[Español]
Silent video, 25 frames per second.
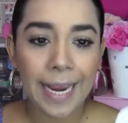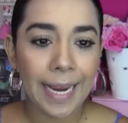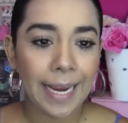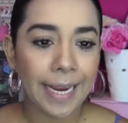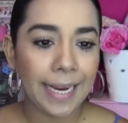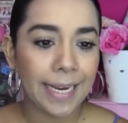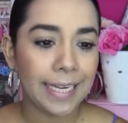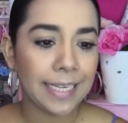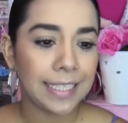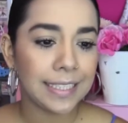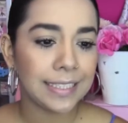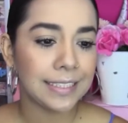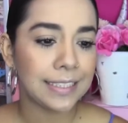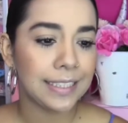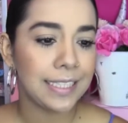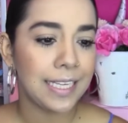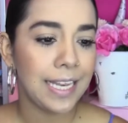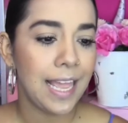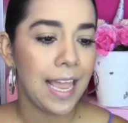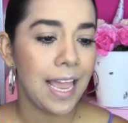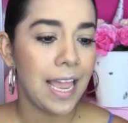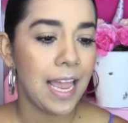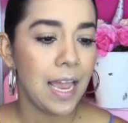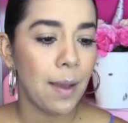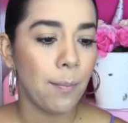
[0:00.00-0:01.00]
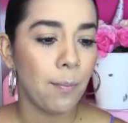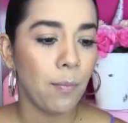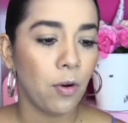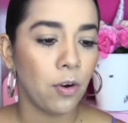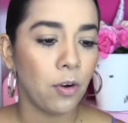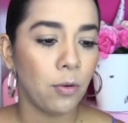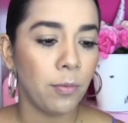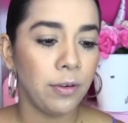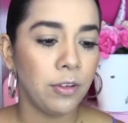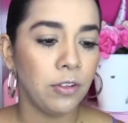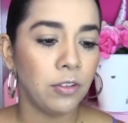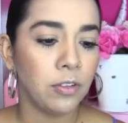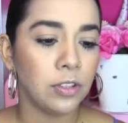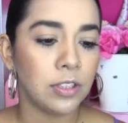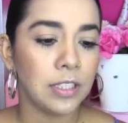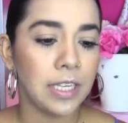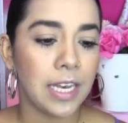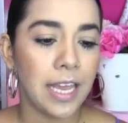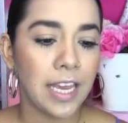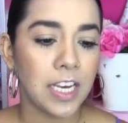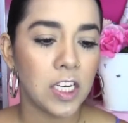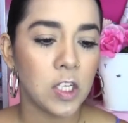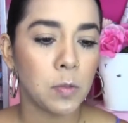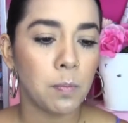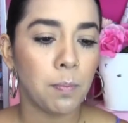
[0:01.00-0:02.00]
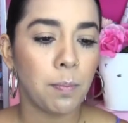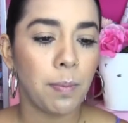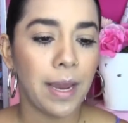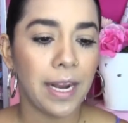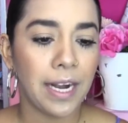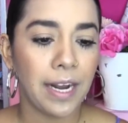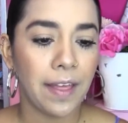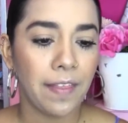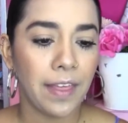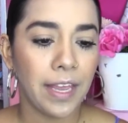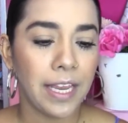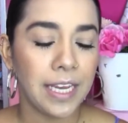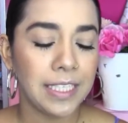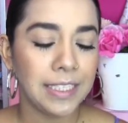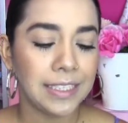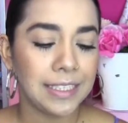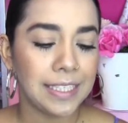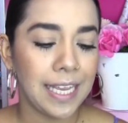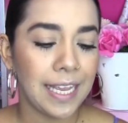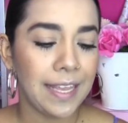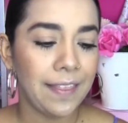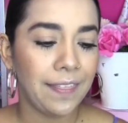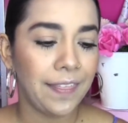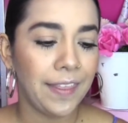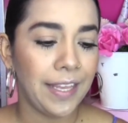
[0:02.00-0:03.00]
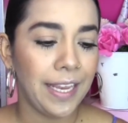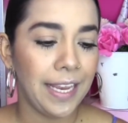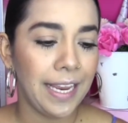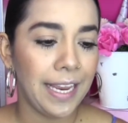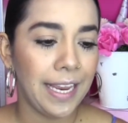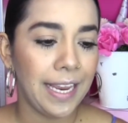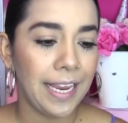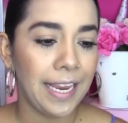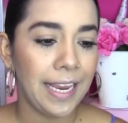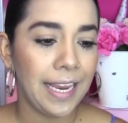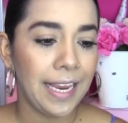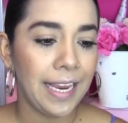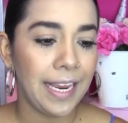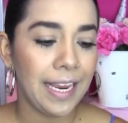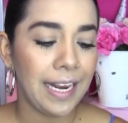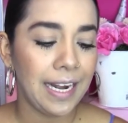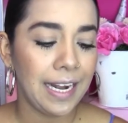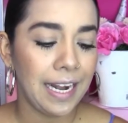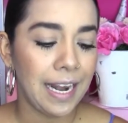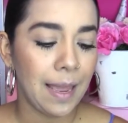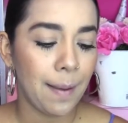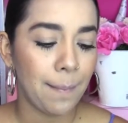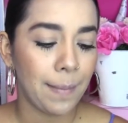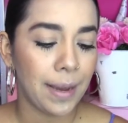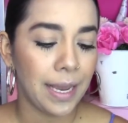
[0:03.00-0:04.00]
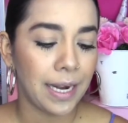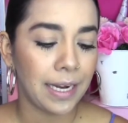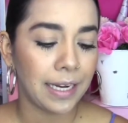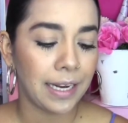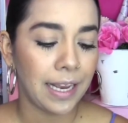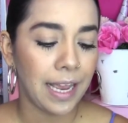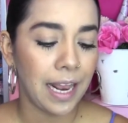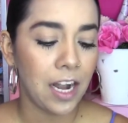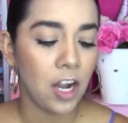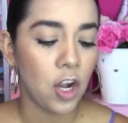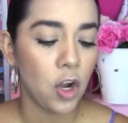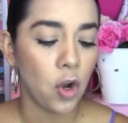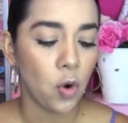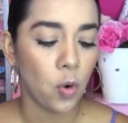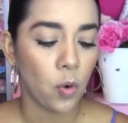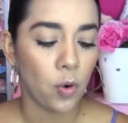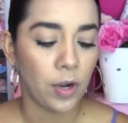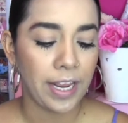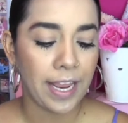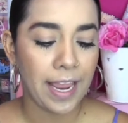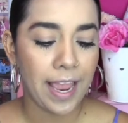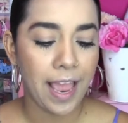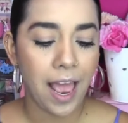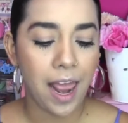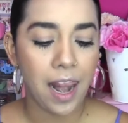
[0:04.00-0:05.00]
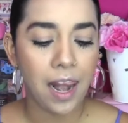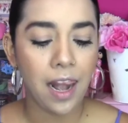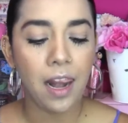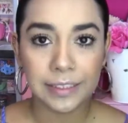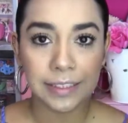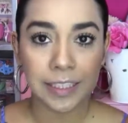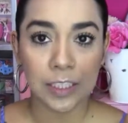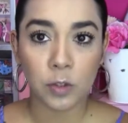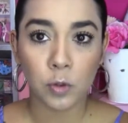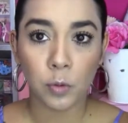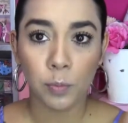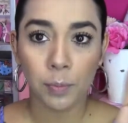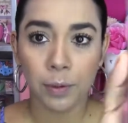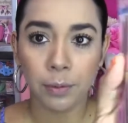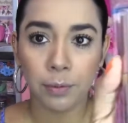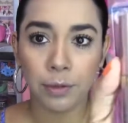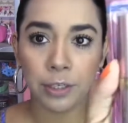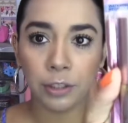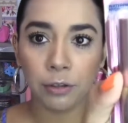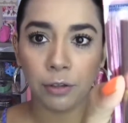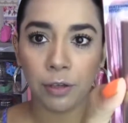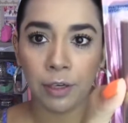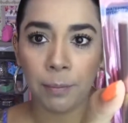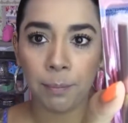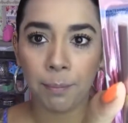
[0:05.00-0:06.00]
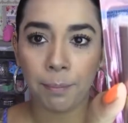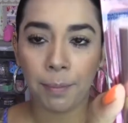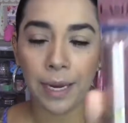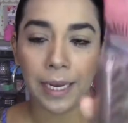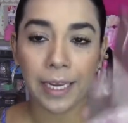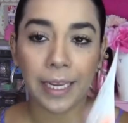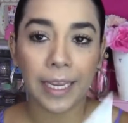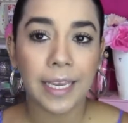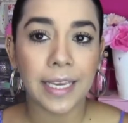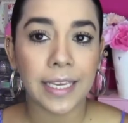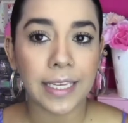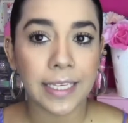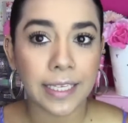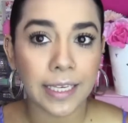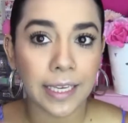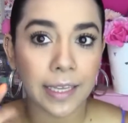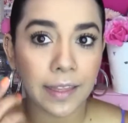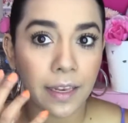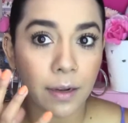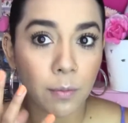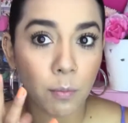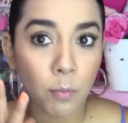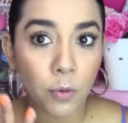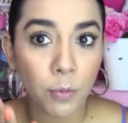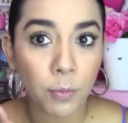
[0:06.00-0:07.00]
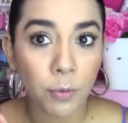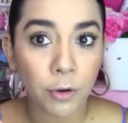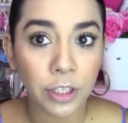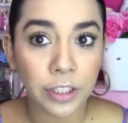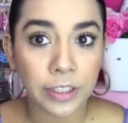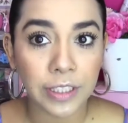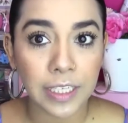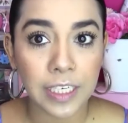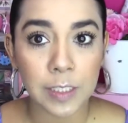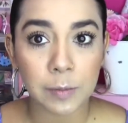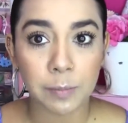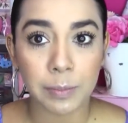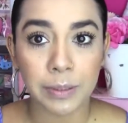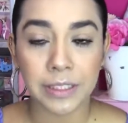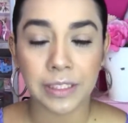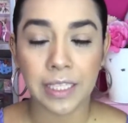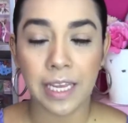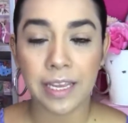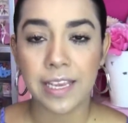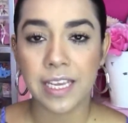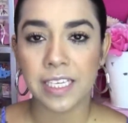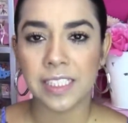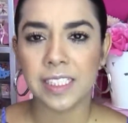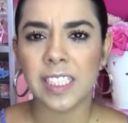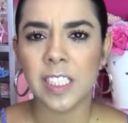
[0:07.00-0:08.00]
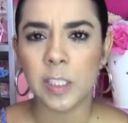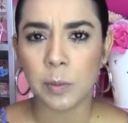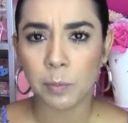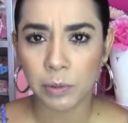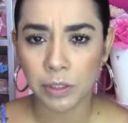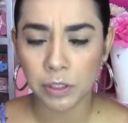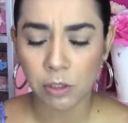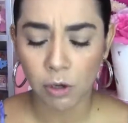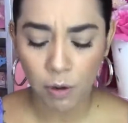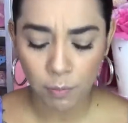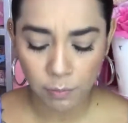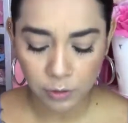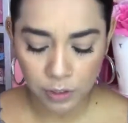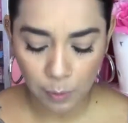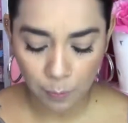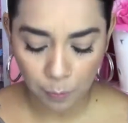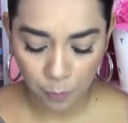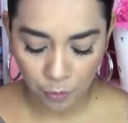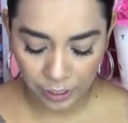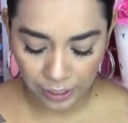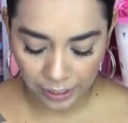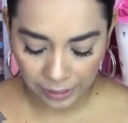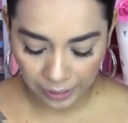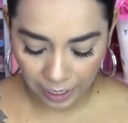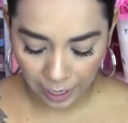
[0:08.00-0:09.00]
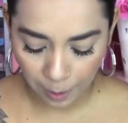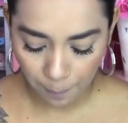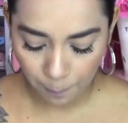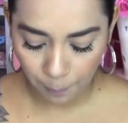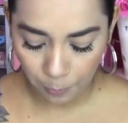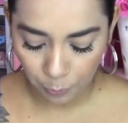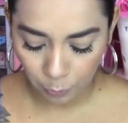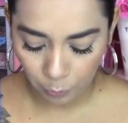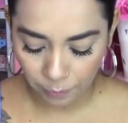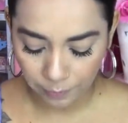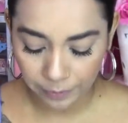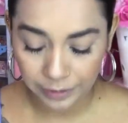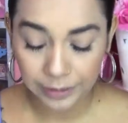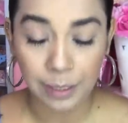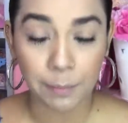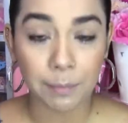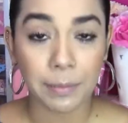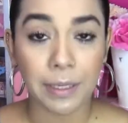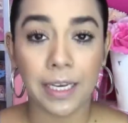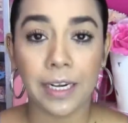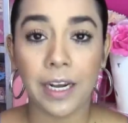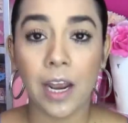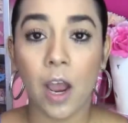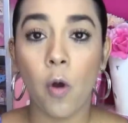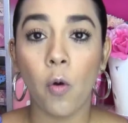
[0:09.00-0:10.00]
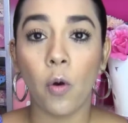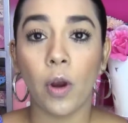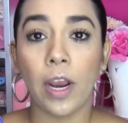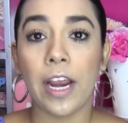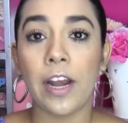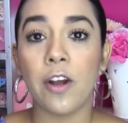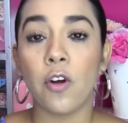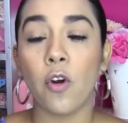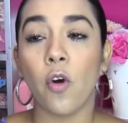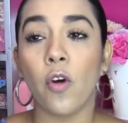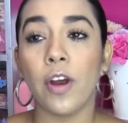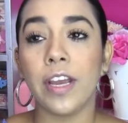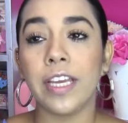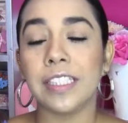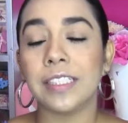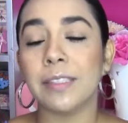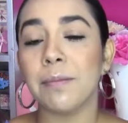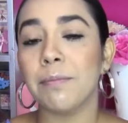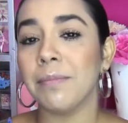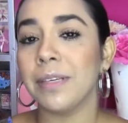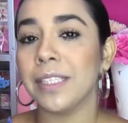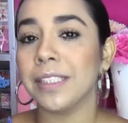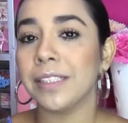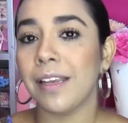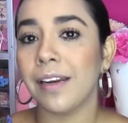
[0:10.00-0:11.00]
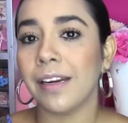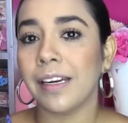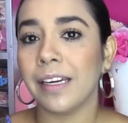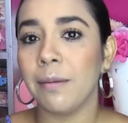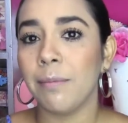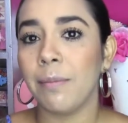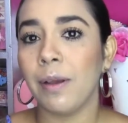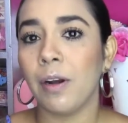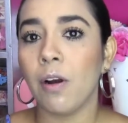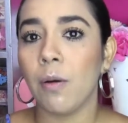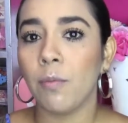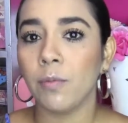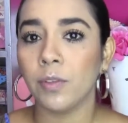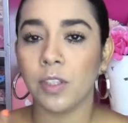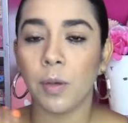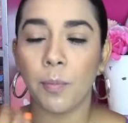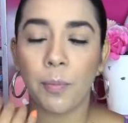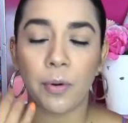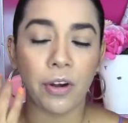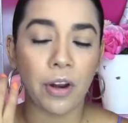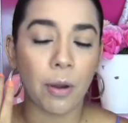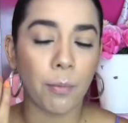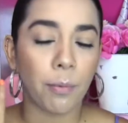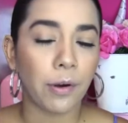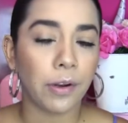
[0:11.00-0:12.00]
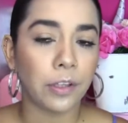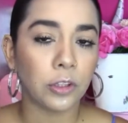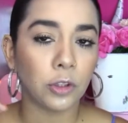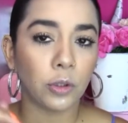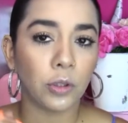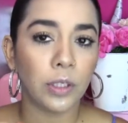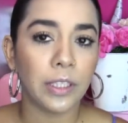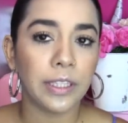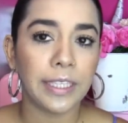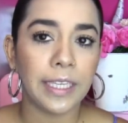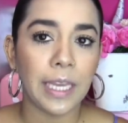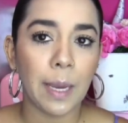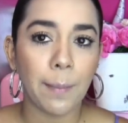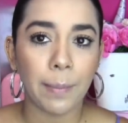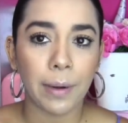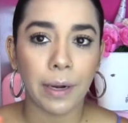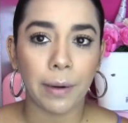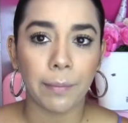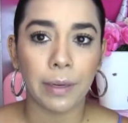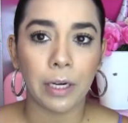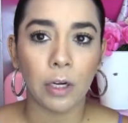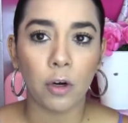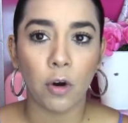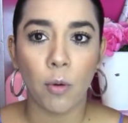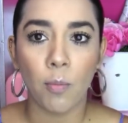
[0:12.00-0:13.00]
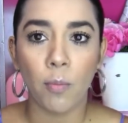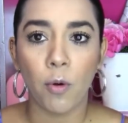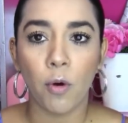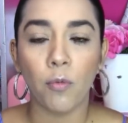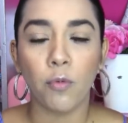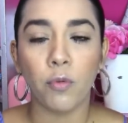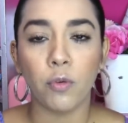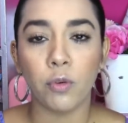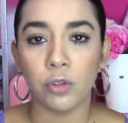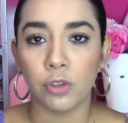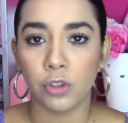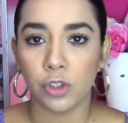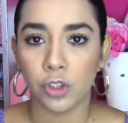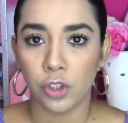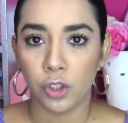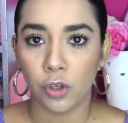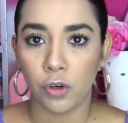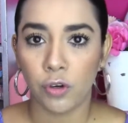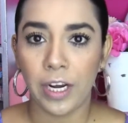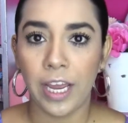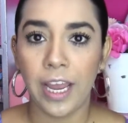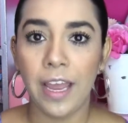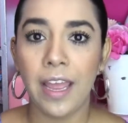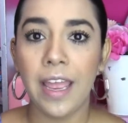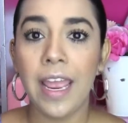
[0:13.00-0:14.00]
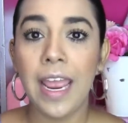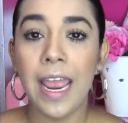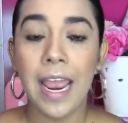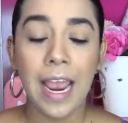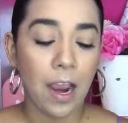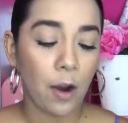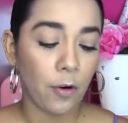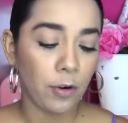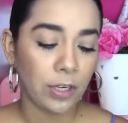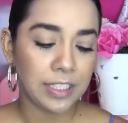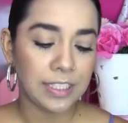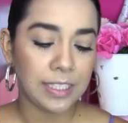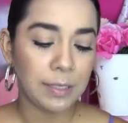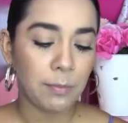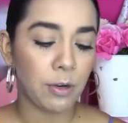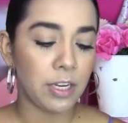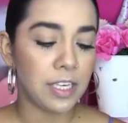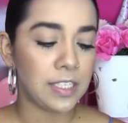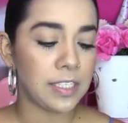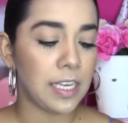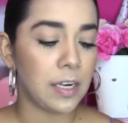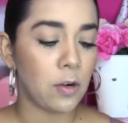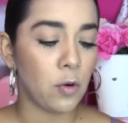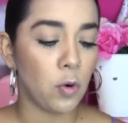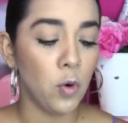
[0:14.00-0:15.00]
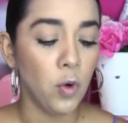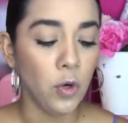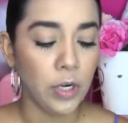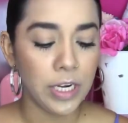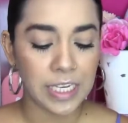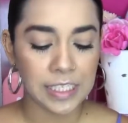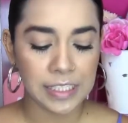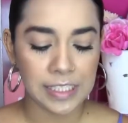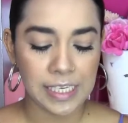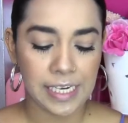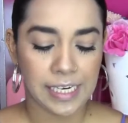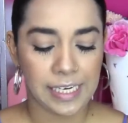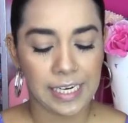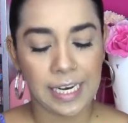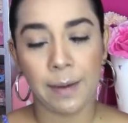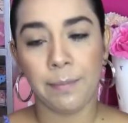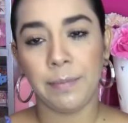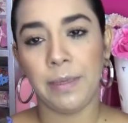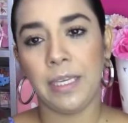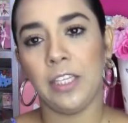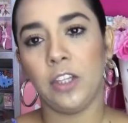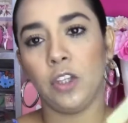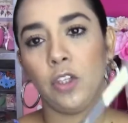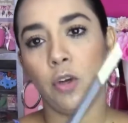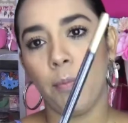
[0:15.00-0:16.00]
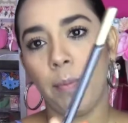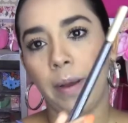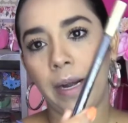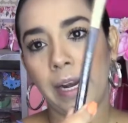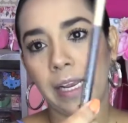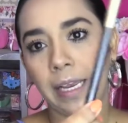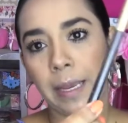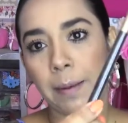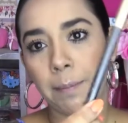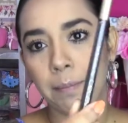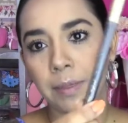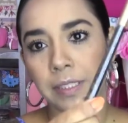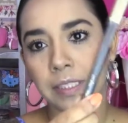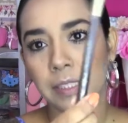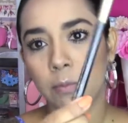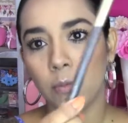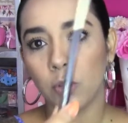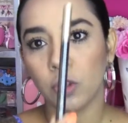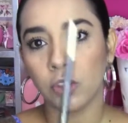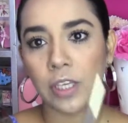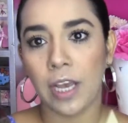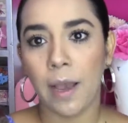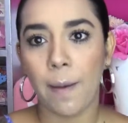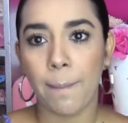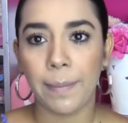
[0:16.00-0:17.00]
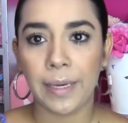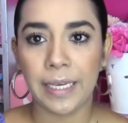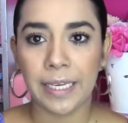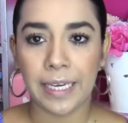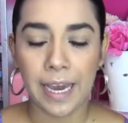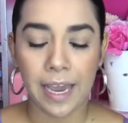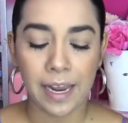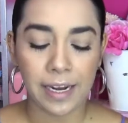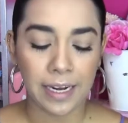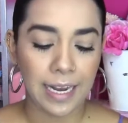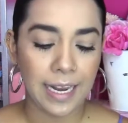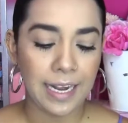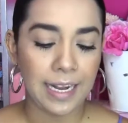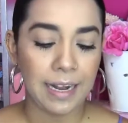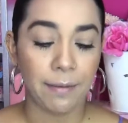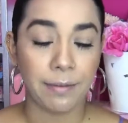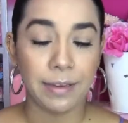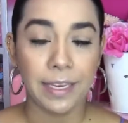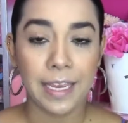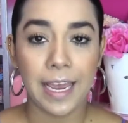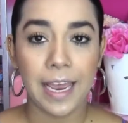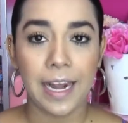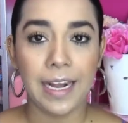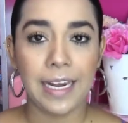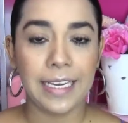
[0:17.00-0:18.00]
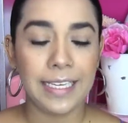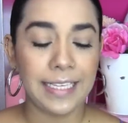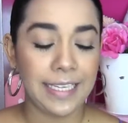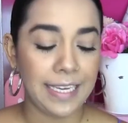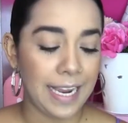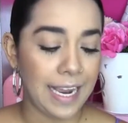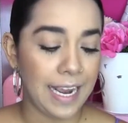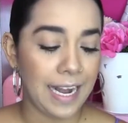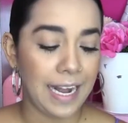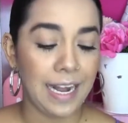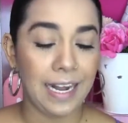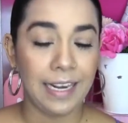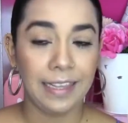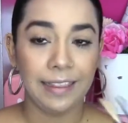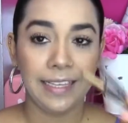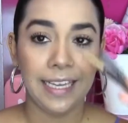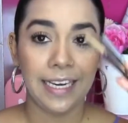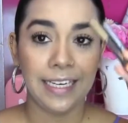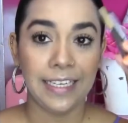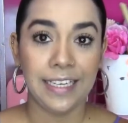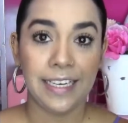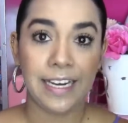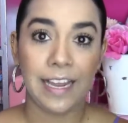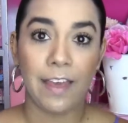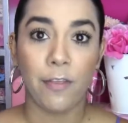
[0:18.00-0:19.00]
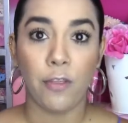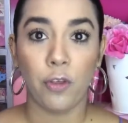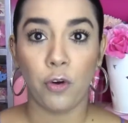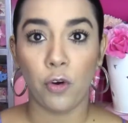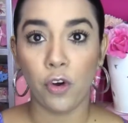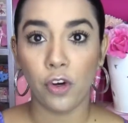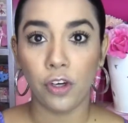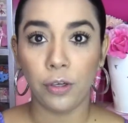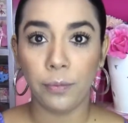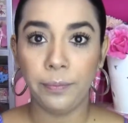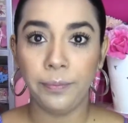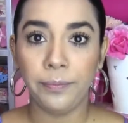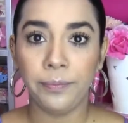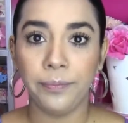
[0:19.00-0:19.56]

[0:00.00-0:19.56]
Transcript: Es la Voluminous Lash Paradise de la marca L'Oreal. Está súper bonito el empaque y quedan muy bonitas las pestañas. Después lo vamos a poner a prueba también, aunque no es mes del rímel, lo vamos a poner a prueba todo el día para ver cómo funciona. Ahora sí voy a hacer un acercamiento para que empecemos a aplicar el labial y el delineador.